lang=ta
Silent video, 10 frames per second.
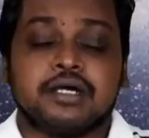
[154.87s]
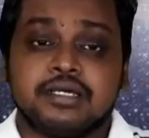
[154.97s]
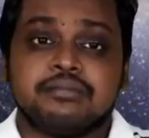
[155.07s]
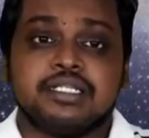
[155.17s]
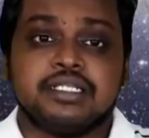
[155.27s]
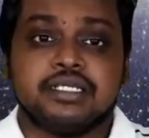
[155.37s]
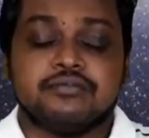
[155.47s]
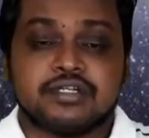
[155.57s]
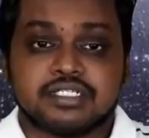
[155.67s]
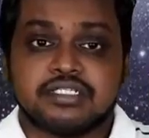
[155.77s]
பல
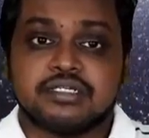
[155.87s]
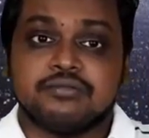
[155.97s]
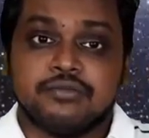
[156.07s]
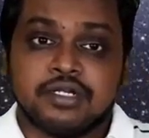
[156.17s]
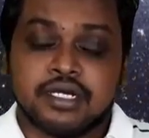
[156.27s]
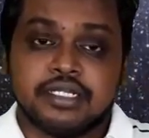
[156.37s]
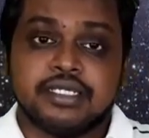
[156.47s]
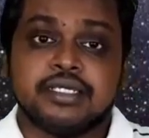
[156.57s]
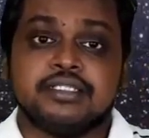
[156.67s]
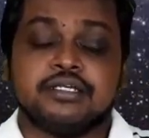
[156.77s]
மில்லியன் வருஷத்துக்கு
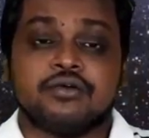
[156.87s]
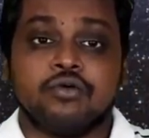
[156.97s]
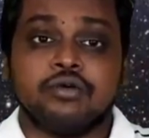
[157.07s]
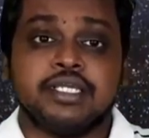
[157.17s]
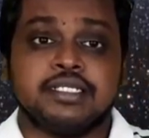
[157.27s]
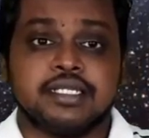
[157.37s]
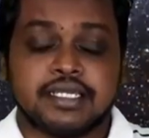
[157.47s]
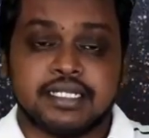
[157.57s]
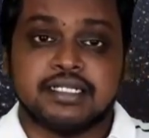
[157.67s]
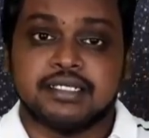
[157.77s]
முன்னாடியே அந்த கோடிங்னா
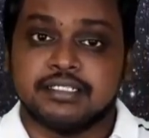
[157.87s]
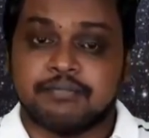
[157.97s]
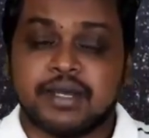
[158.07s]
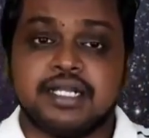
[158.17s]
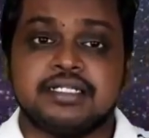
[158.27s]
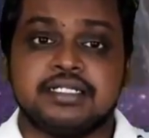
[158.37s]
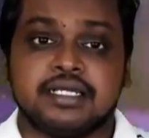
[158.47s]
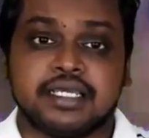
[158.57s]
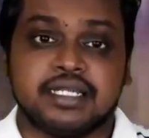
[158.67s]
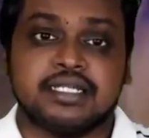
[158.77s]
என்ன அந்த
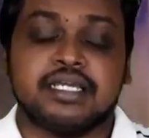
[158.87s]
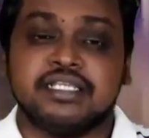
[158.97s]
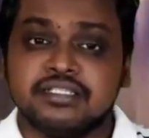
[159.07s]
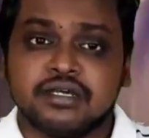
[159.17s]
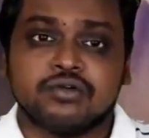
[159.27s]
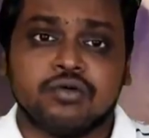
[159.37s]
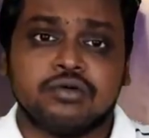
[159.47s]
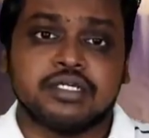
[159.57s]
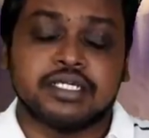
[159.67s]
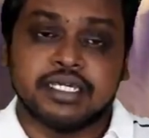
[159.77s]
பேட்டர்னா என்ன இந்த
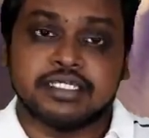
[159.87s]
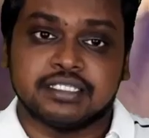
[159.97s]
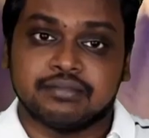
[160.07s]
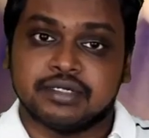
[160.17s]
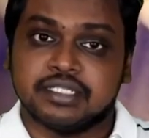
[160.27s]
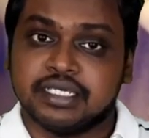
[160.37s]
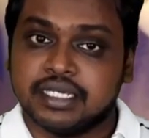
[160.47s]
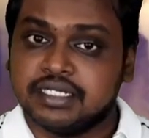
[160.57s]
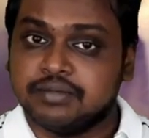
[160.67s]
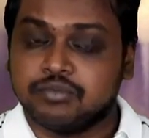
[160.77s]
கோடுக்கு ஏற்ற மாதிரி
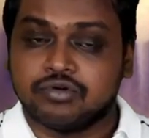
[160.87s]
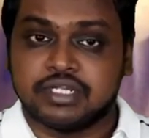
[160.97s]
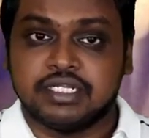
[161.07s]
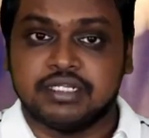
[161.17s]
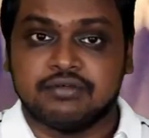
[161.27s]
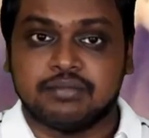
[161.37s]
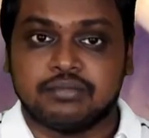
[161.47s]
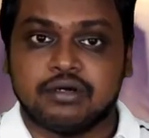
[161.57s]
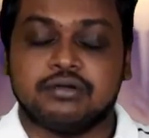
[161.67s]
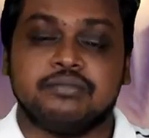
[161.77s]
என்ன ப்ரோட்டீன்
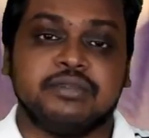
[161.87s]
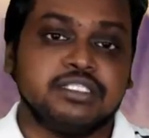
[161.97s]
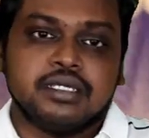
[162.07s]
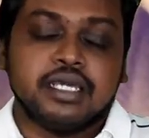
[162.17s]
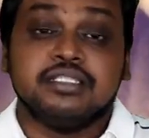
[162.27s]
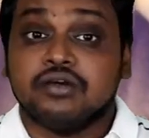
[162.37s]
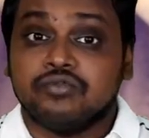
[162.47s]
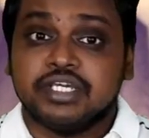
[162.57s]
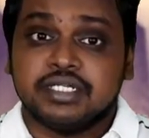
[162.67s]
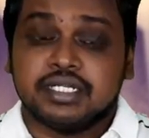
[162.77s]
டெவலப் ஆகணும் எந்த
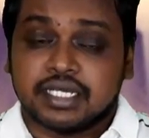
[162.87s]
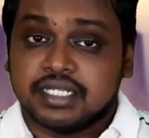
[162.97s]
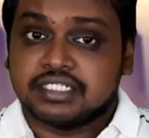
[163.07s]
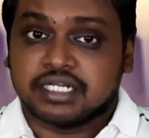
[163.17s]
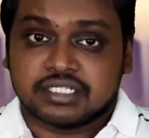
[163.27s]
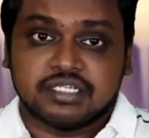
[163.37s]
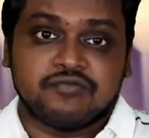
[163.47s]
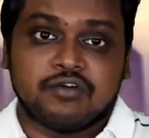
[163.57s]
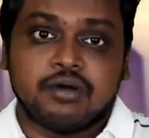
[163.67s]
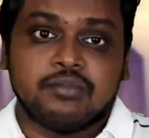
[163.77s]
உயிரினங்கள்
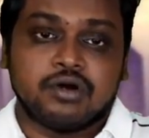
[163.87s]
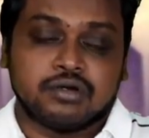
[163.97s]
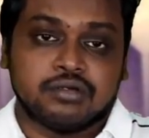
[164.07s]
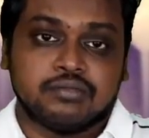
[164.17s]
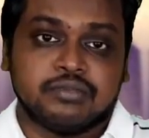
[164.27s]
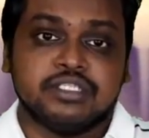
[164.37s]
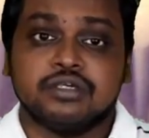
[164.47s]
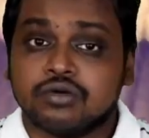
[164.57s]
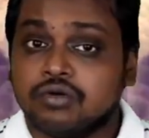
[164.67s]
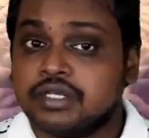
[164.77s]
ஸ்ட்ரக்சர் ஃபார்ம் ஆகணும்
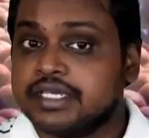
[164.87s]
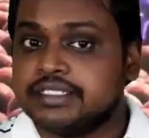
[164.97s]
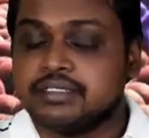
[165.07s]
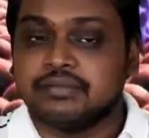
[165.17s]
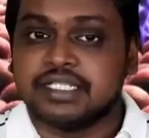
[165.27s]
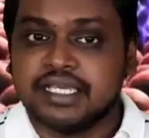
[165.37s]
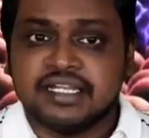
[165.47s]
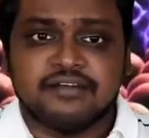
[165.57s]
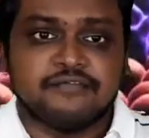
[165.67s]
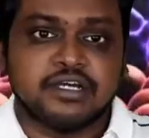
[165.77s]
இந்த கோடுக்கு ஏற்ற மாதிரி
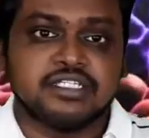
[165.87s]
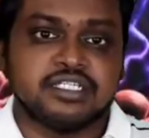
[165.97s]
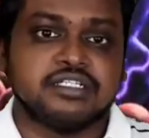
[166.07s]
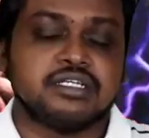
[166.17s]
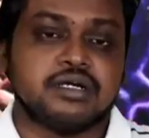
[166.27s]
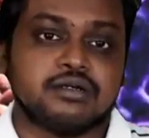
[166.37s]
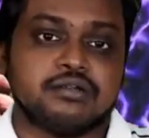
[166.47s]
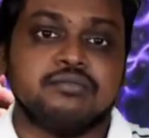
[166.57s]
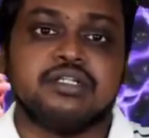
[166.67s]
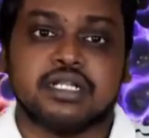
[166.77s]
என்ன ஃபங்க்ஷன்ஸ்
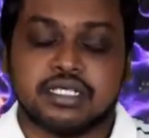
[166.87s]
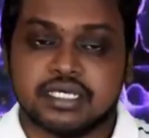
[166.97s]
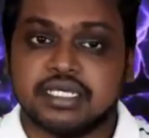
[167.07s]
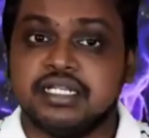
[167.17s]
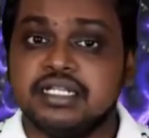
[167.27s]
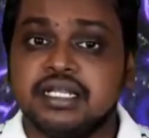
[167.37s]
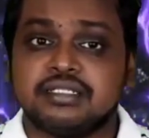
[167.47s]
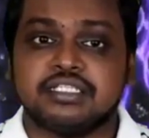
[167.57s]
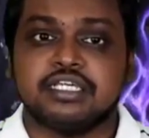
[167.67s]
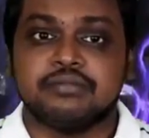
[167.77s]
ஆகணுன்ற
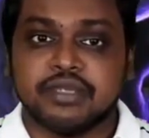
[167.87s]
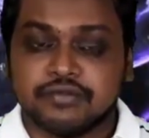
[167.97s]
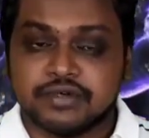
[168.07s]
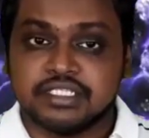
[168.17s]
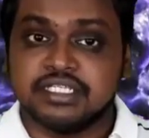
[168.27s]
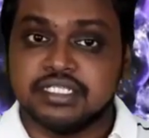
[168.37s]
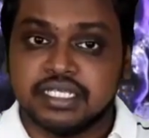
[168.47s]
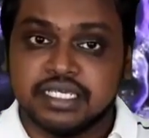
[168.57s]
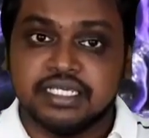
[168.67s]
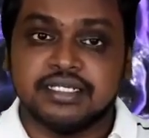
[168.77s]
எல்லாத்தையுமே வந்து
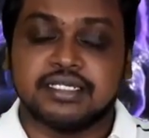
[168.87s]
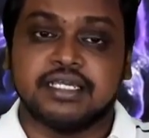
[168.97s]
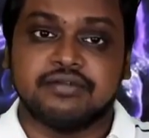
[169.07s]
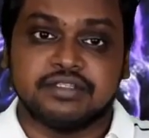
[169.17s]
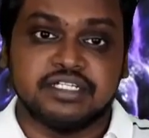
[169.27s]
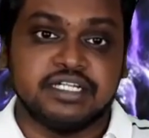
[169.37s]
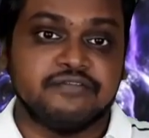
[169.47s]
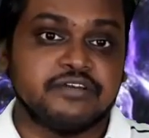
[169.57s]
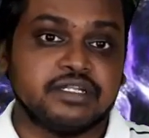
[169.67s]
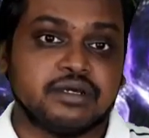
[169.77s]
இந்த இயற்கை வந்து
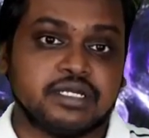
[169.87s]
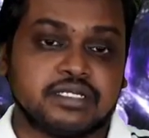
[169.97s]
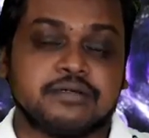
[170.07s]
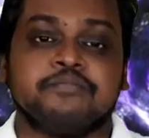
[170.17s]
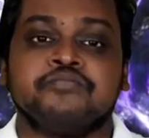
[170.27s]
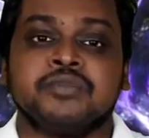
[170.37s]
டிஃபைன் ஆகிருக்கு